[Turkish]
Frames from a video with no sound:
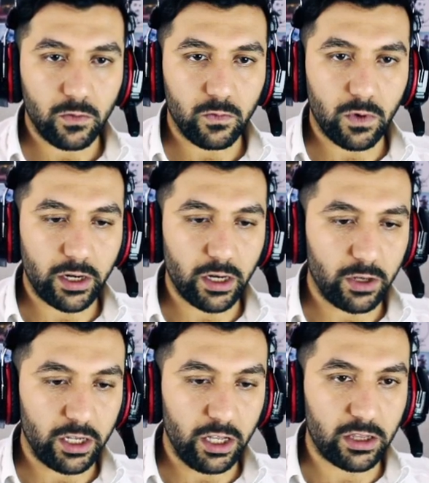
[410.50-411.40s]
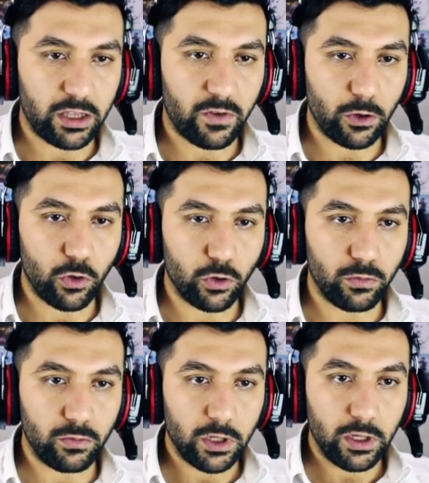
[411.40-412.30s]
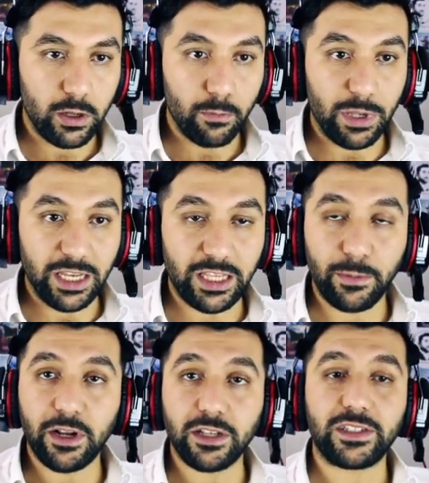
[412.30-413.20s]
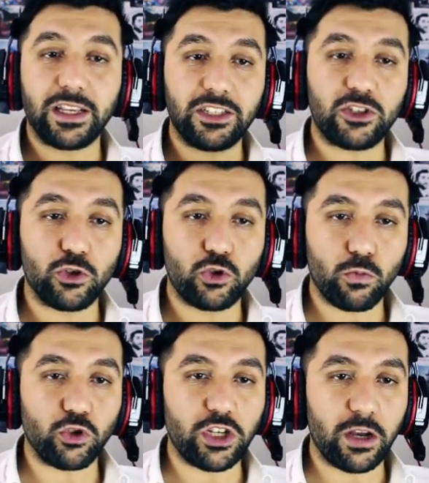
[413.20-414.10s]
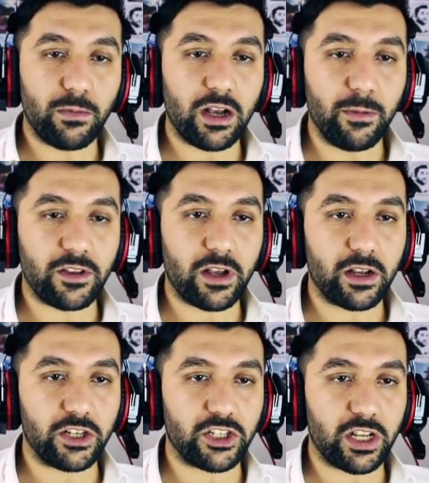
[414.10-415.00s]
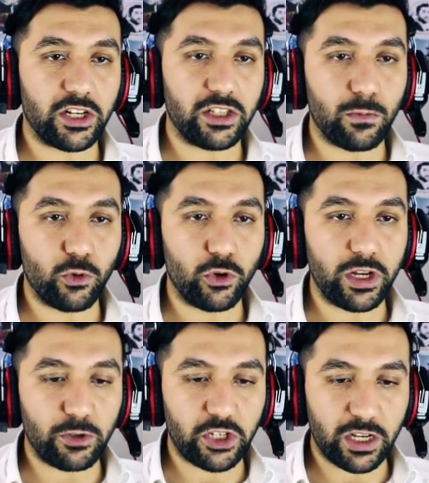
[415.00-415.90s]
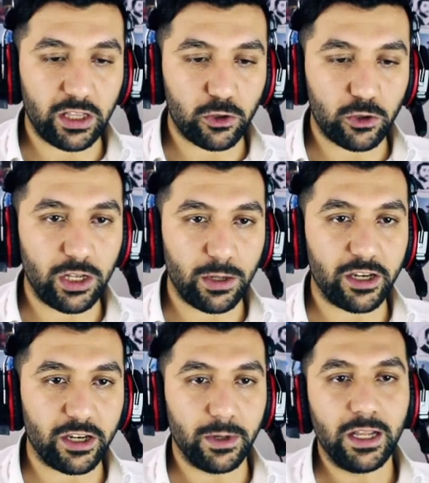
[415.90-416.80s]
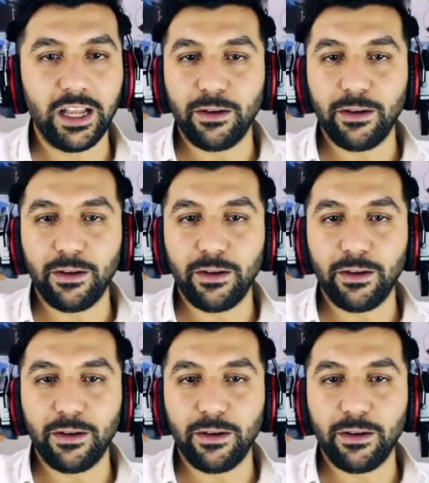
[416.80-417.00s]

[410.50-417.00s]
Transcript: Var ya ilk defa gördüm. Belediye binası 8 için çok mükemmel ganimet arkadaşlar. Cidden bunu net bir şekilde söyleyebilirim.